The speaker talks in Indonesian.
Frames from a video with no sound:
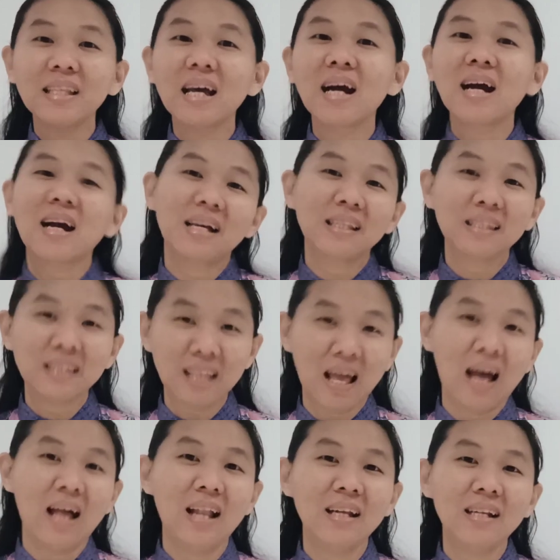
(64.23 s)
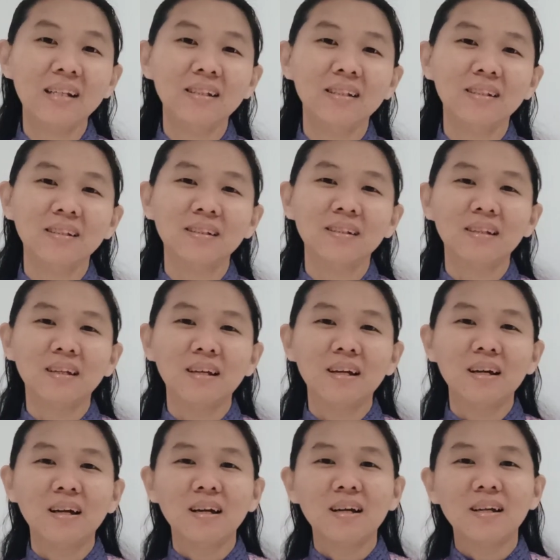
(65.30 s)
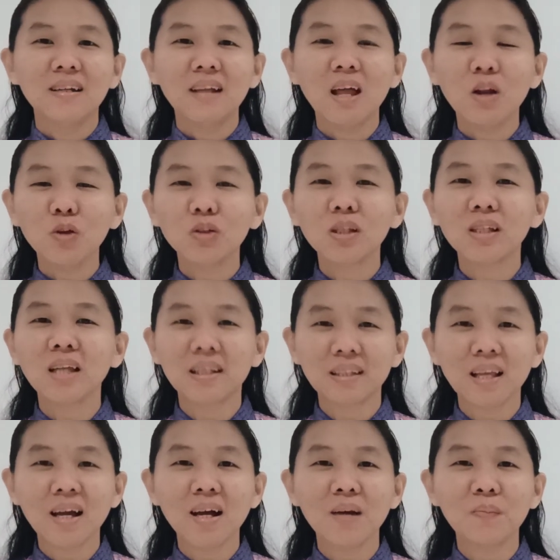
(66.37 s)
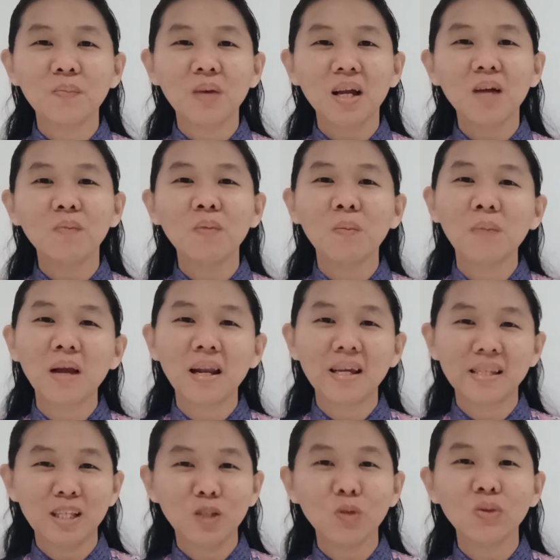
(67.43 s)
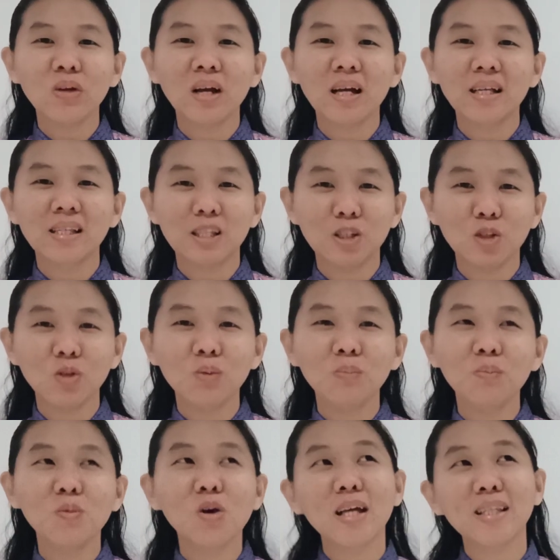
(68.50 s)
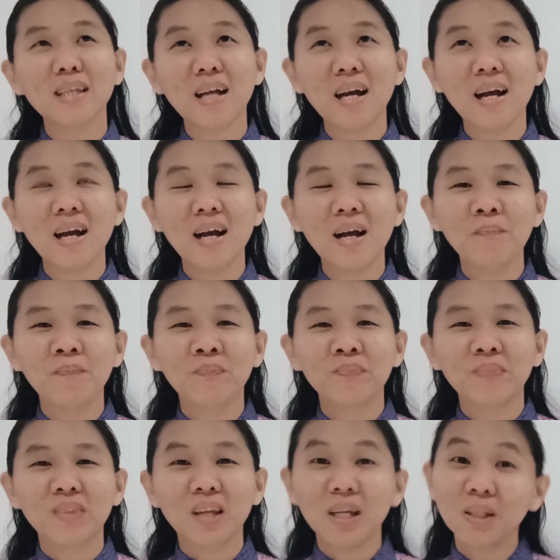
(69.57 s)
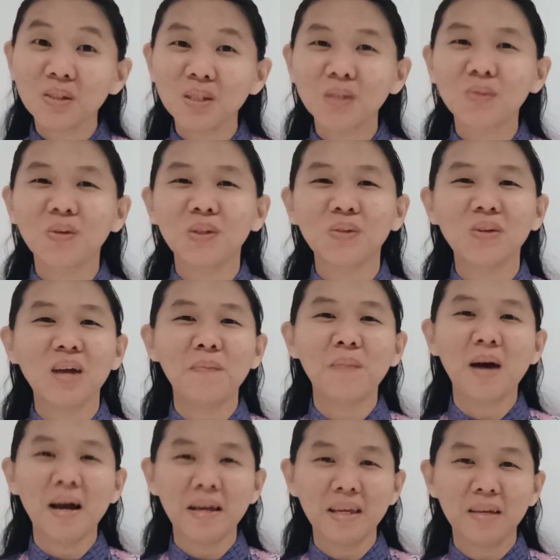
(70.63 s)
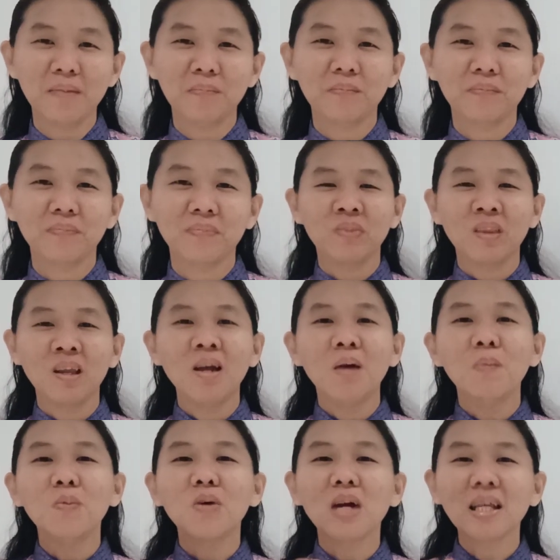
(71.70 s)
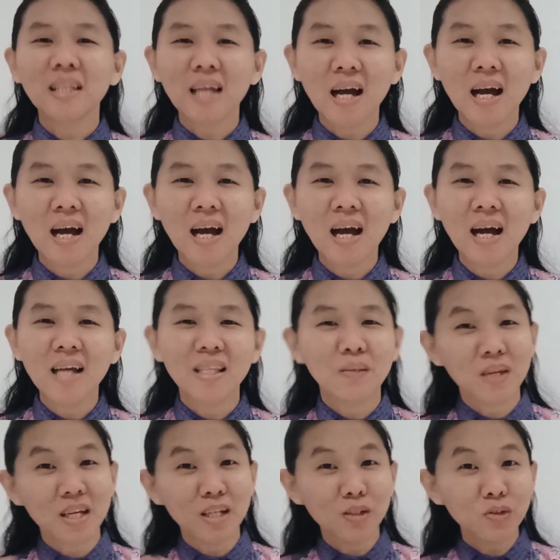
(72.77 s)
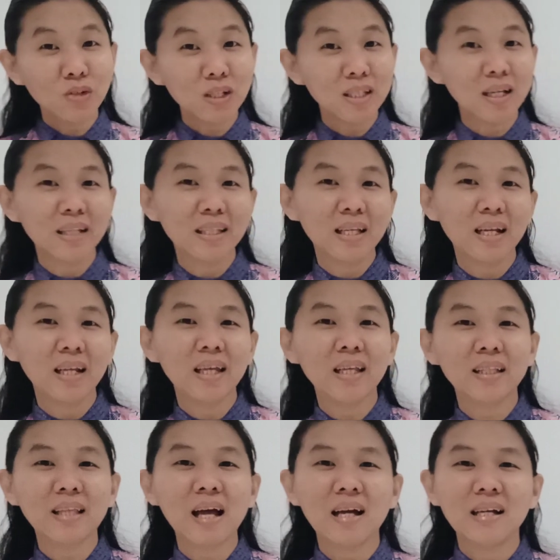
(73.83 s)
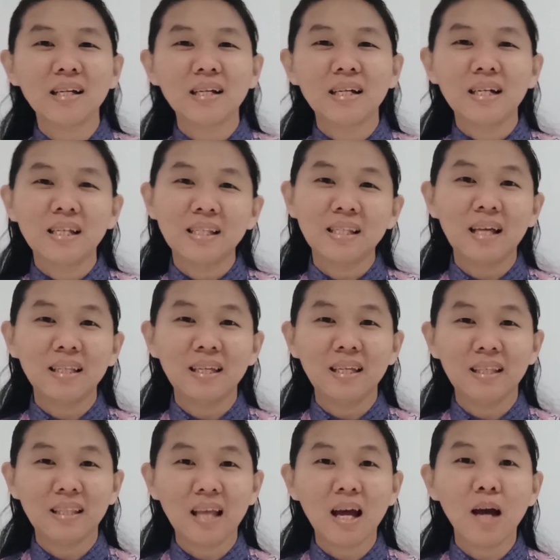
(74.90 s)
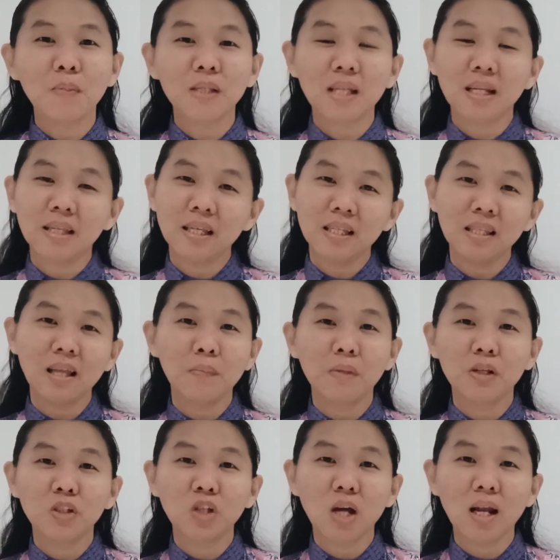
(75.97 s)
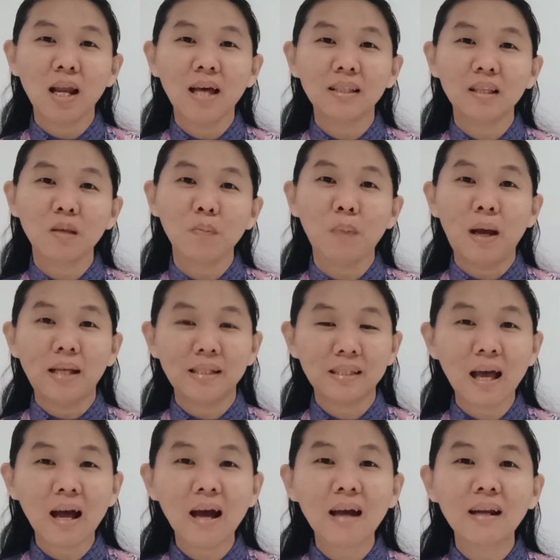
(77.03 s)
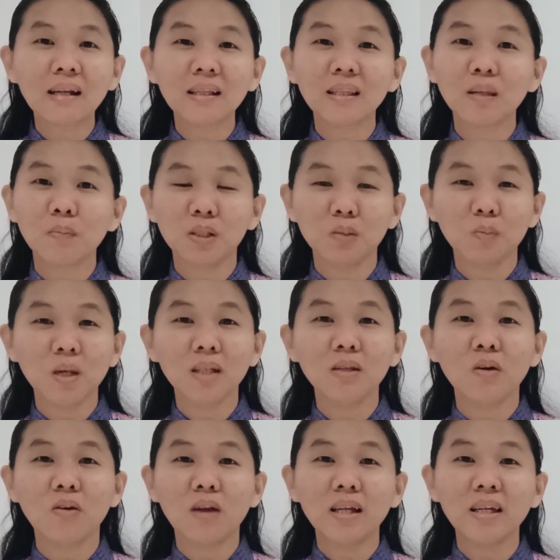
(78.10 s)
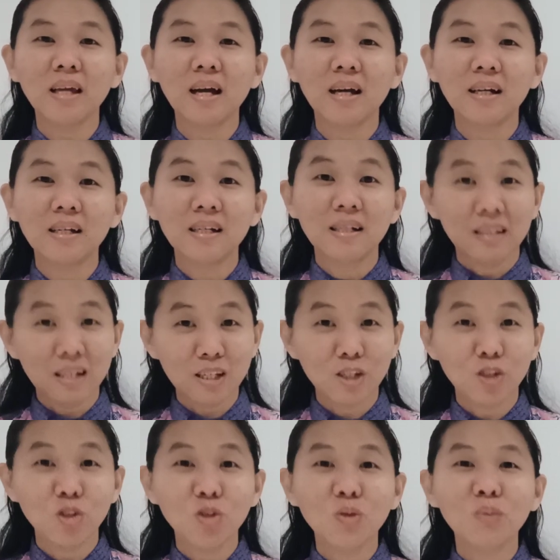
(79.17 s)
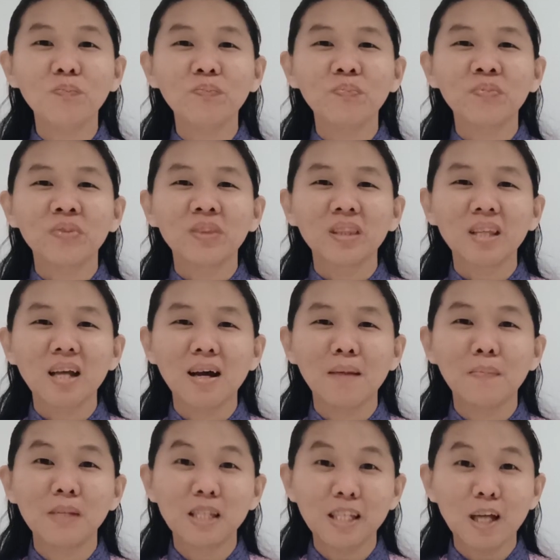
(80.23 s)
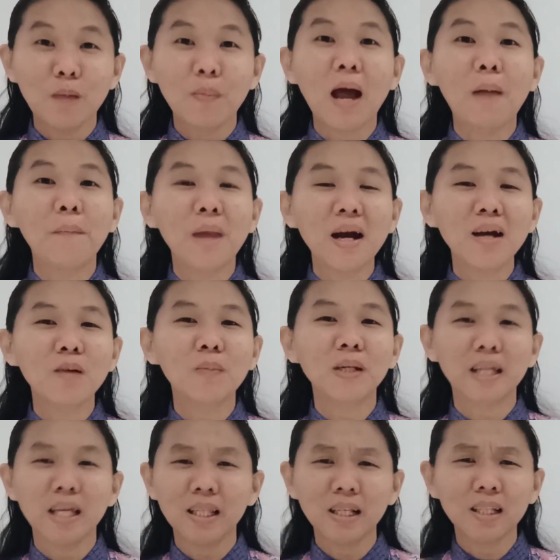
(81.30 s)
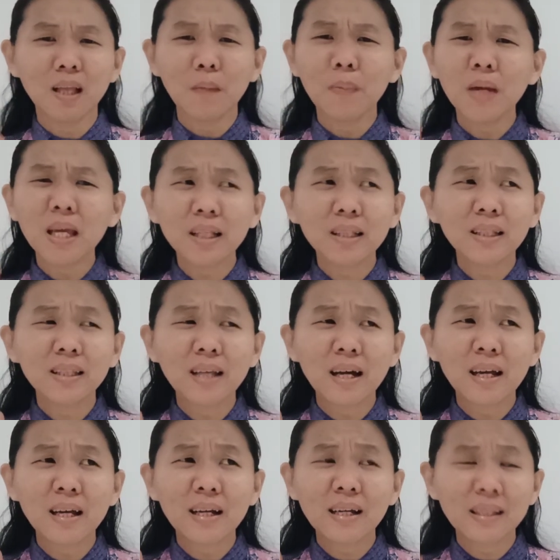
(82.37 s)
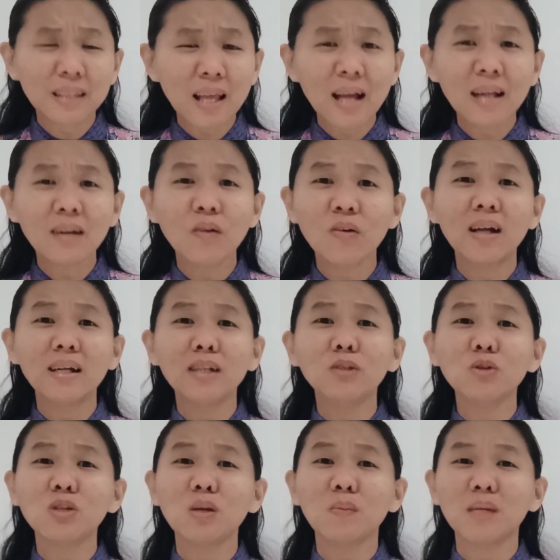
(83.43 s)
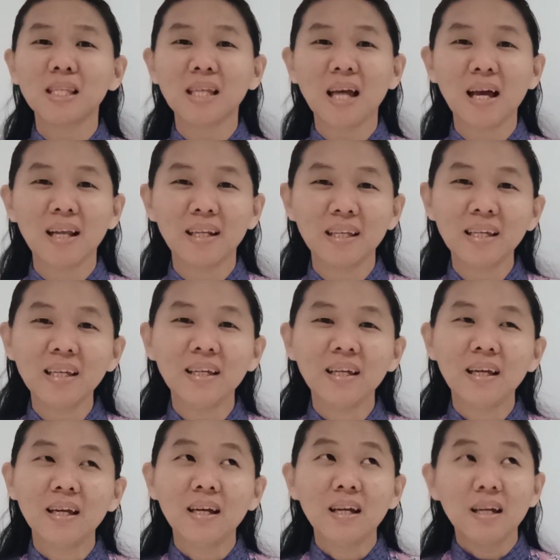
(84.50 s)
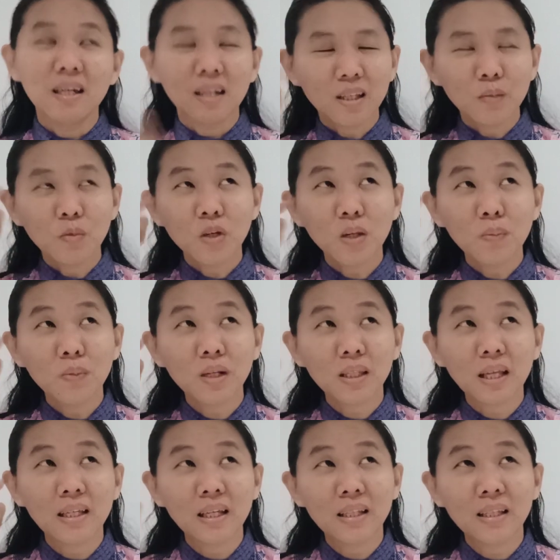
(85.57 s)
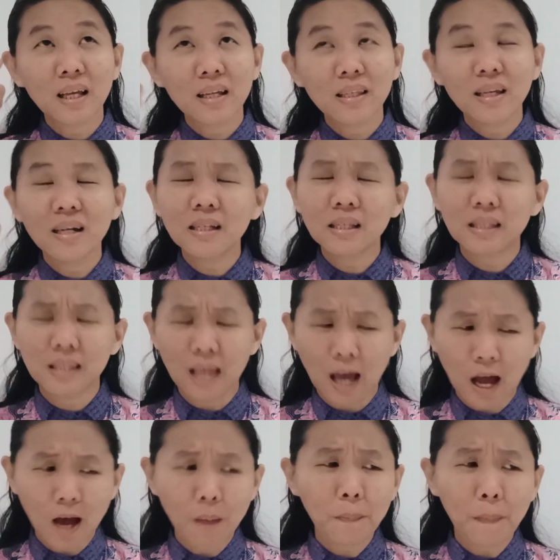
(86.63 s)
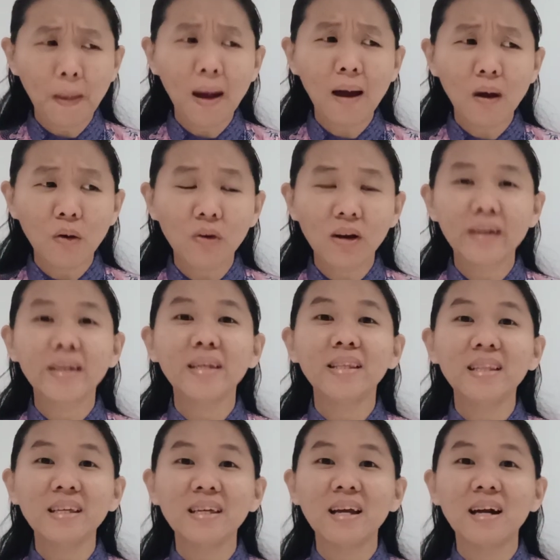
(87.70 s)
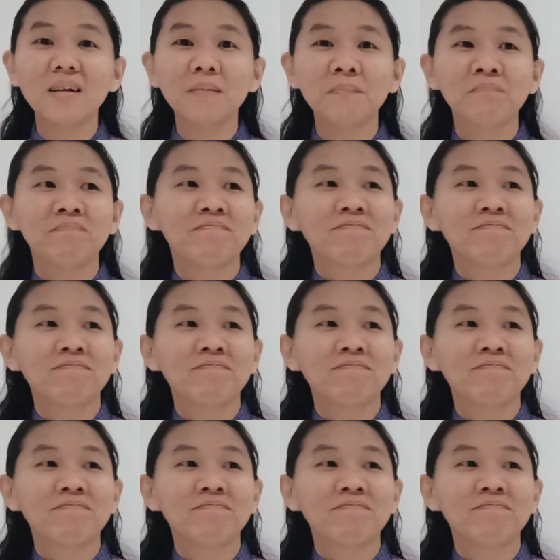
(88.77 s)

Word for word: tidak kenal lalu ternyata mereka membalas itu dengan senyum bukankah itu sesuatu yang baik bukankah demikian juga dengan diri kita saat kita misalnya sedang berjalan di pasar tiba-tiba ada orang yang tersenyum dan bersikap ramah kepada kita tapi kita tidak kenal orang itu sama sekali kita mungkin bertanya-tanya siapa orang ini ya